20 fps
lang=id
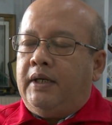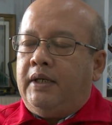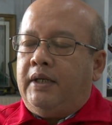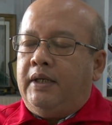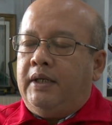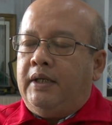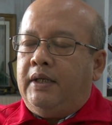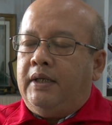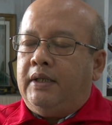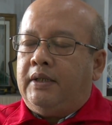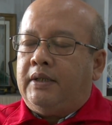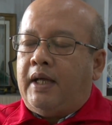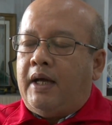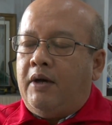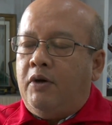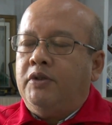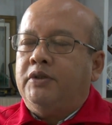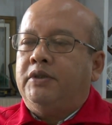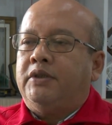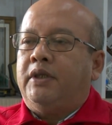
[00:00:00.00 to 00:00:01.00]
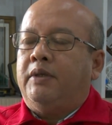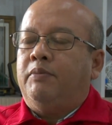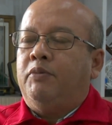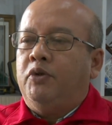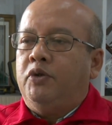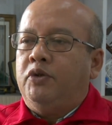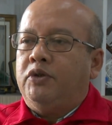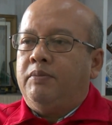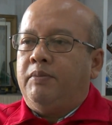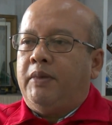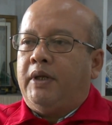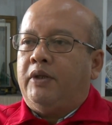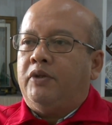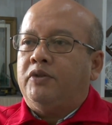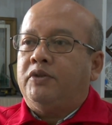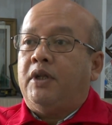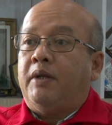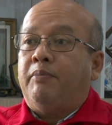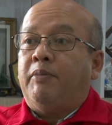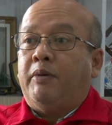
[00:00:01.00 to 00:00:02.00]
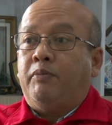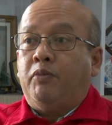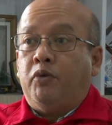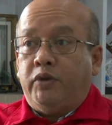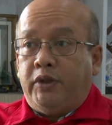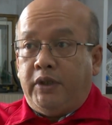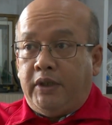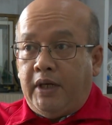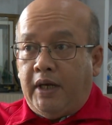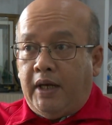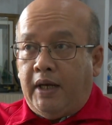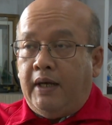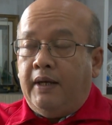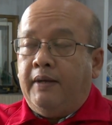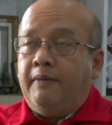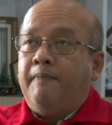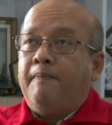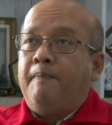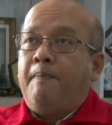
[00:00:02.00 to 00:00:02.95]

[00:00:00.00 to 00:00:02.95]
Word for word: di tahun 1983